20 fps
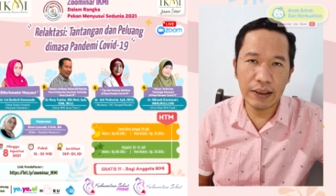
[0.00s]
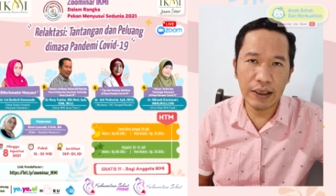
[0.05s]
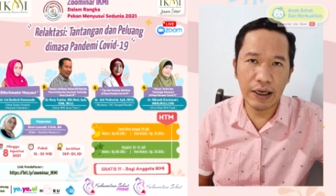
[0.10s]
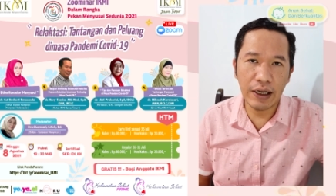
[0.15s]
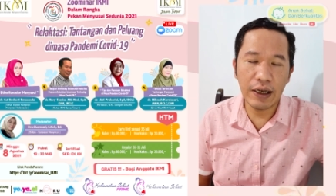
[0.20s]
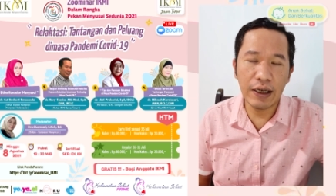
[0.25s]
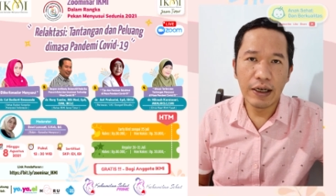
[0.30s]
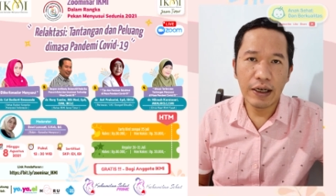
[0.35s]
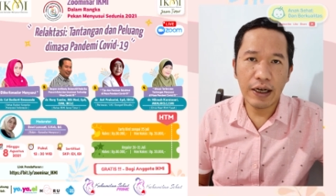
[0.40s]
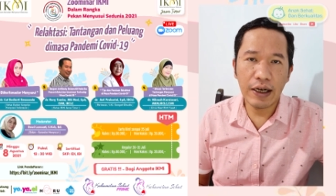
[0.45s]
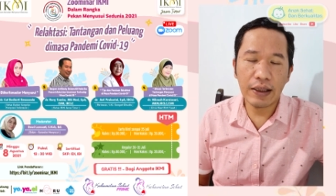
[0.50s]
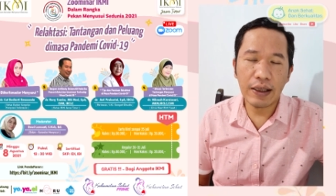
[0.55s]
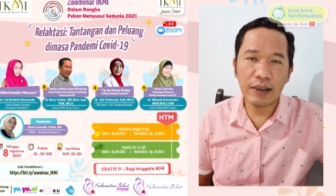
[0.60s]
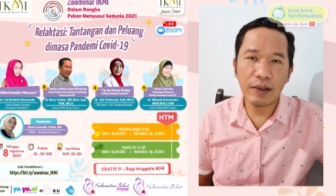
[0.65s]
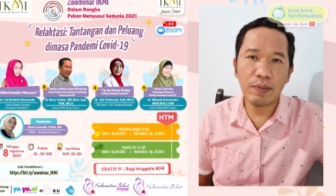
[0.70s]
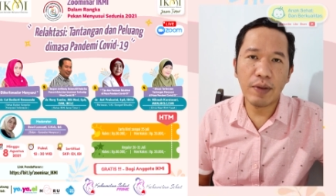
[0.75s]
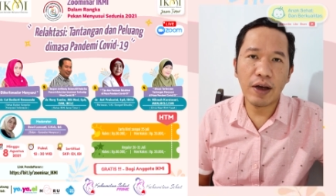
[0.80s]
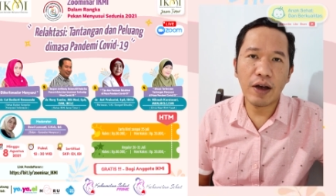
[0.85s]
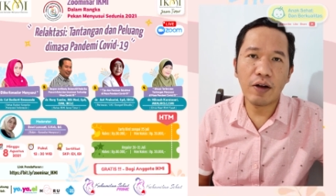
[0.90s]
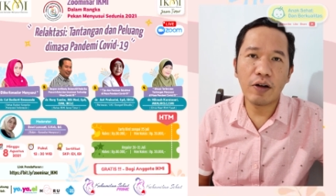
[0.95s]
Jadi kita
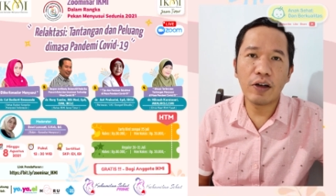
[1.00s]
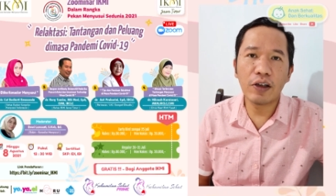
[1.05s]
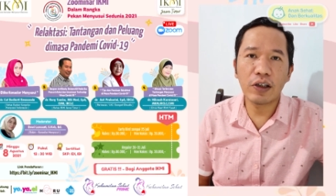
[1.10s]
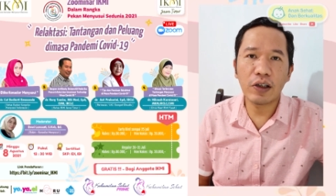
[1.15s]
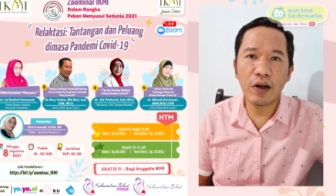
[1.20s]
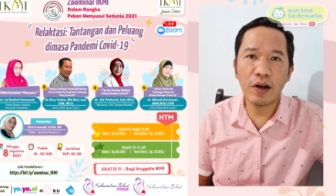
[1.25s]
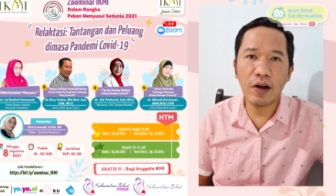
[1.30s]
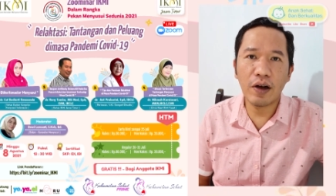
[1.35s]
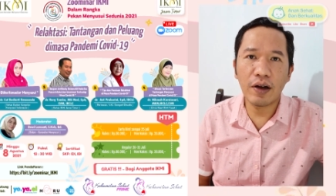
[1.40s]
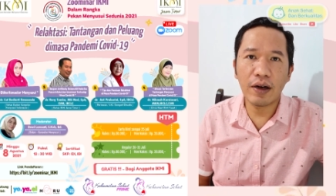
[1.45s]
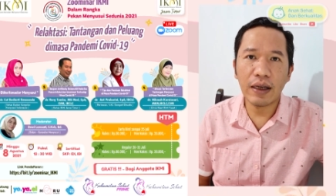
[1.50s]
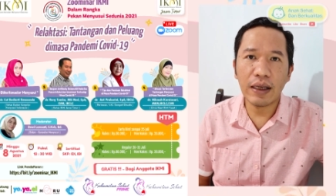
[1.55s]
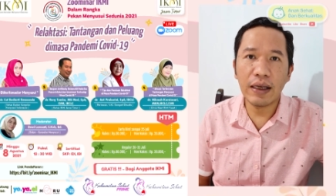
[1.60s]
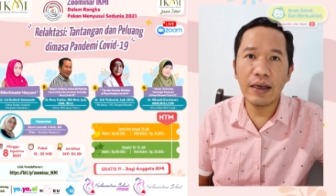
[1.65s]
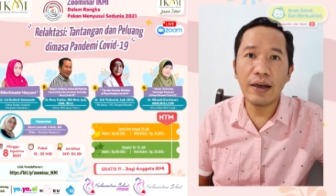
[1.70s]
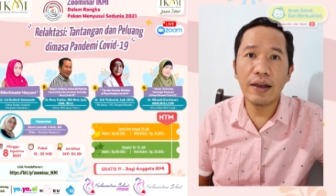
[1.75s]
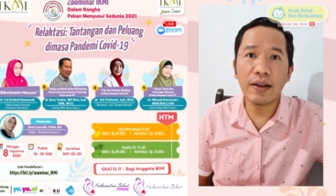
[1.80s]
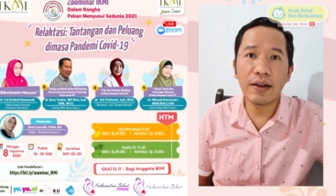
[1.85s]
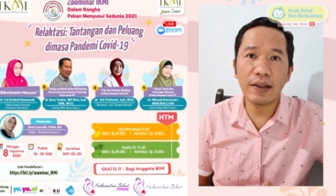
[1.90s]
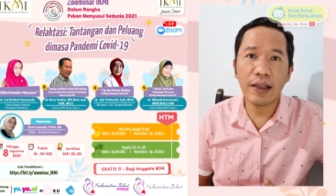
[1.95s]
sebagai konselor
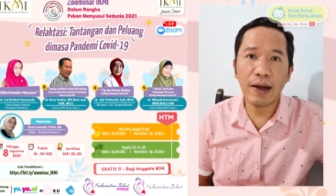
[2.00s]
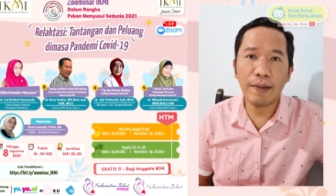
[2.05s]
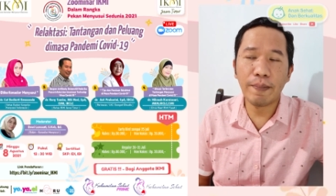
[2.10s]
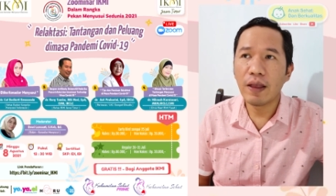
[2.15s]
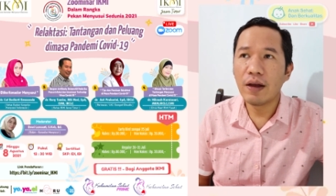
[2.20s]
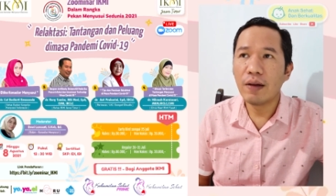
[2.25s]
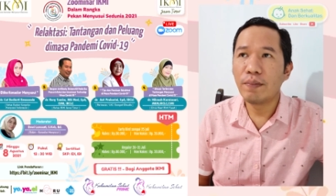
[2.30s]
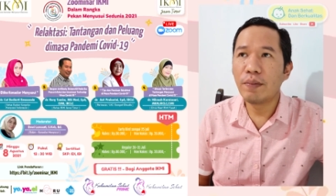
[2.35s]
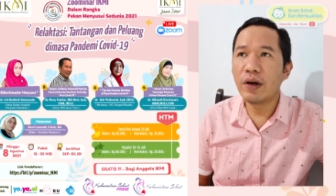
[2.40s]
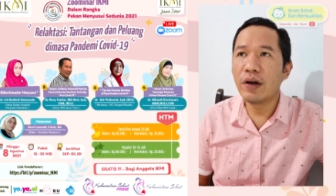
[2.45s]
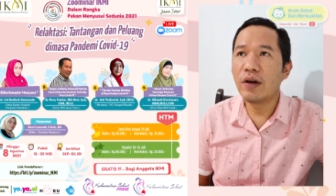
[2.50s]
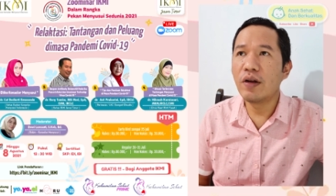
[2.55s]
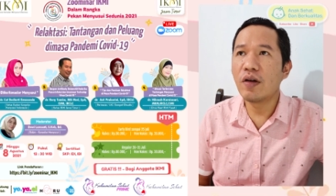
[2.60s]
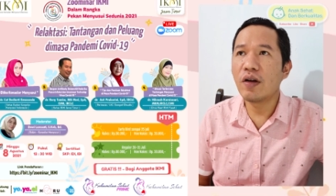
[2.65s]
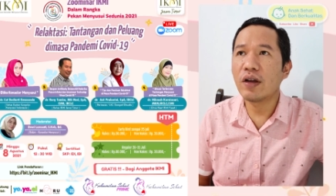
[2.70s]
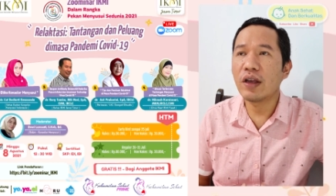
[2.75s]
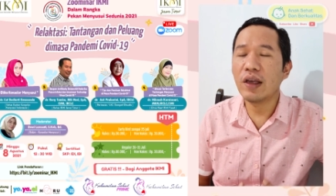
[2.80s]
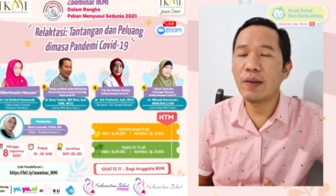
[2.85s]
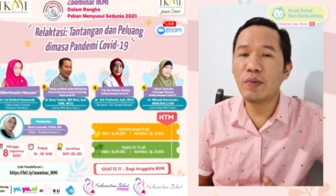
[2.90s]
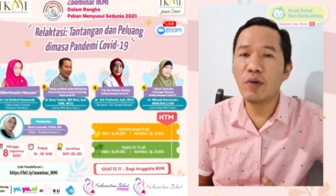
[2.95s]
ingin tetap
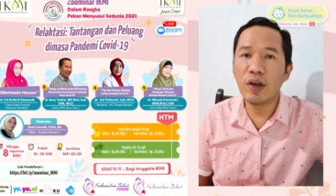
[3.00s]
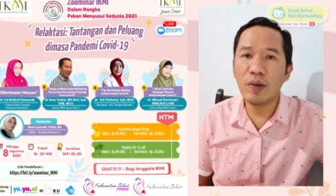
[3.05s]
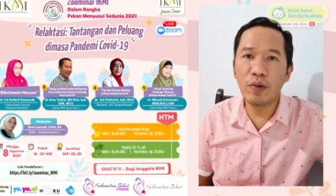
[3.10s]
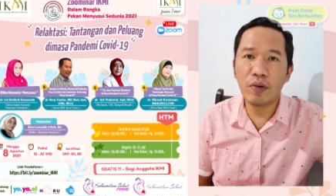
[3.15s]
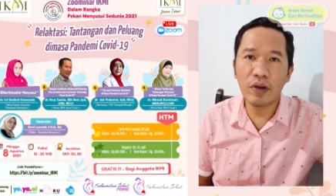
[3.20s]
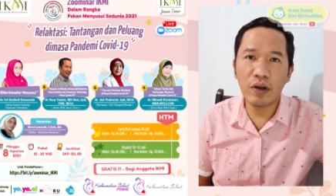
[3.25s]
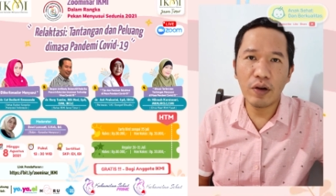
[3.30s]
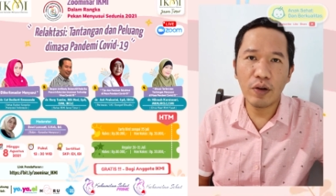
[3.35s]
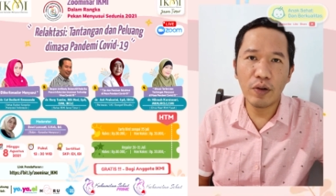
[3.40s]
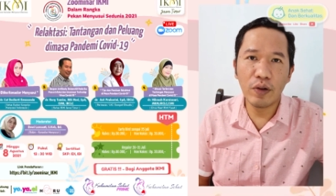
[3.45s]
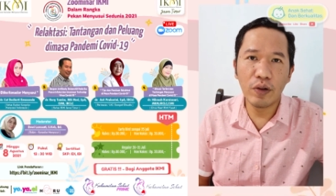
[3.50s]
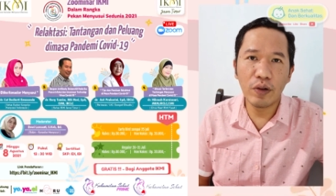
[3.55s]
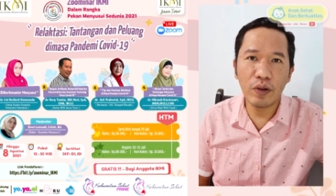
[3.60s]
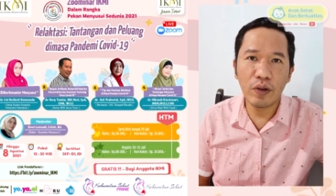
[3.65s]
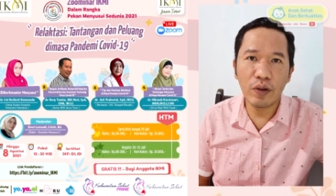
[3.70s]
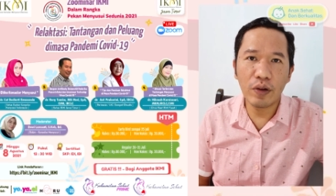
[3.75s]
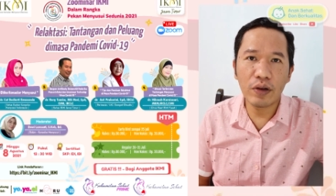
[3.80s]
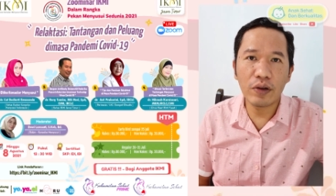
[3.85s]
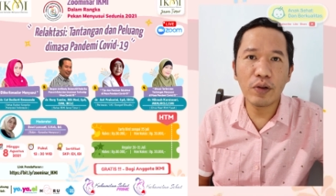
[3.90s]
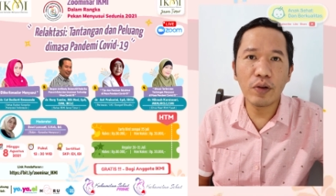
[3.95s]
mendorong ibu-ibu
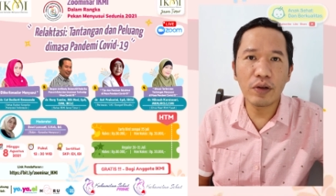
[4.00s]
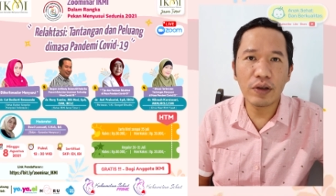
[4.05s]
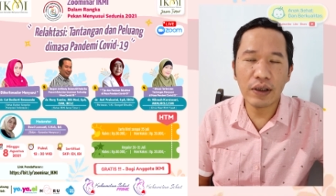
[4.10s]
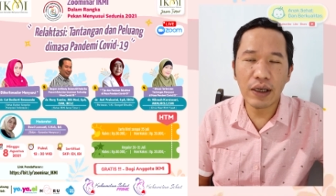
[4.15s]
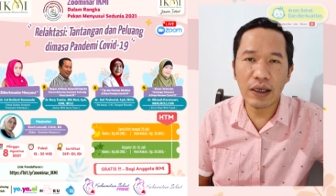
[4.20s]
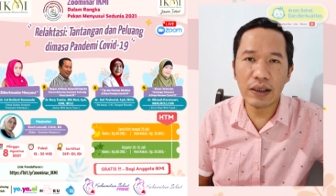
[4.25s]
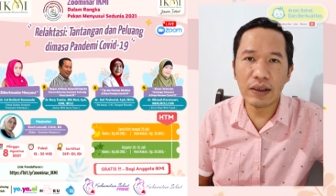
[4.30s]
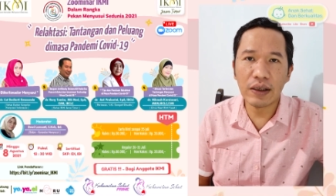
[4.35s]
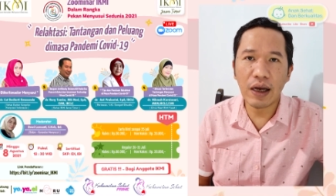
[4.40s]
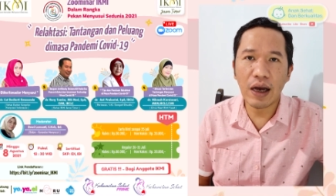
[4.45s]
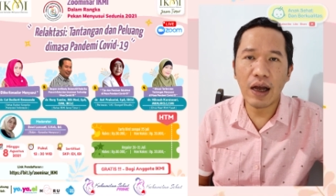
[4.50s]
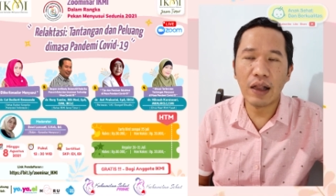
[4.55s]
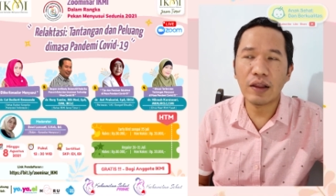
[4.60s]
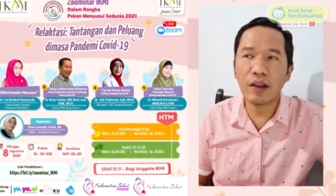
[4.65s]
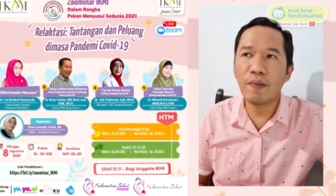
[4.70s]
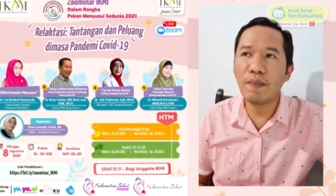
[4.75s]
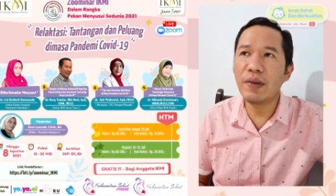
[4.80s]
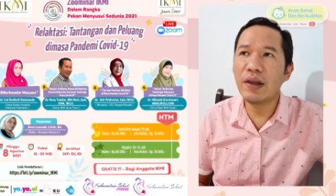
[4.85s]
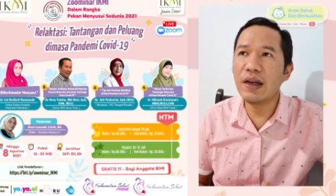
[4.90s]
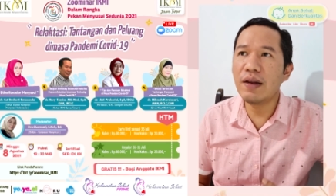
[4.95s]
untuk sukses
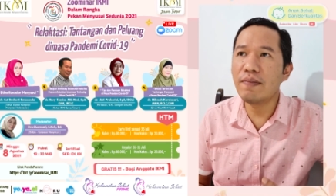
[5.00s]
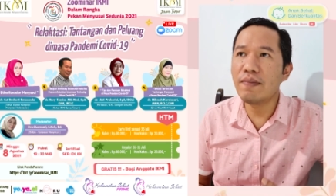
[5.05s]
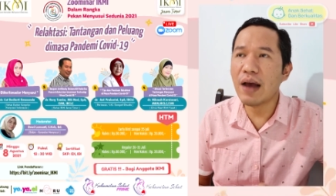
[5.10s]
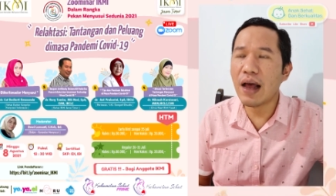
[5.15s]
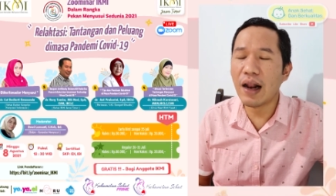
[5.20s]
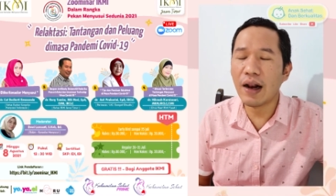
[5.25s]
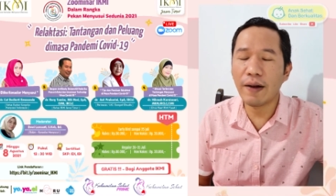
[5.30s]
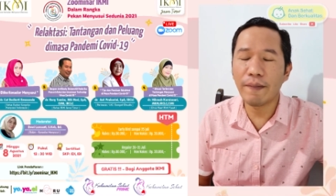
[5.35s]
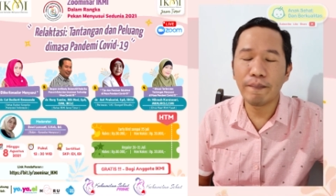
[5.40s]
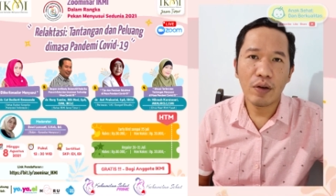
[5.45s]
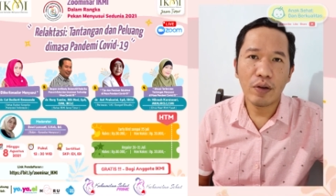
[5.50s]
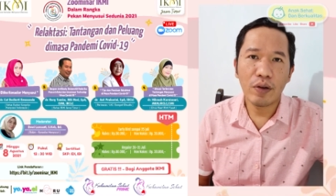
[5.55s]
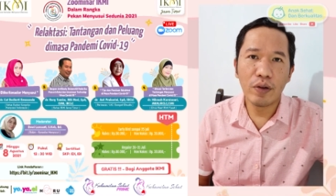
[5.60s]
atau minimal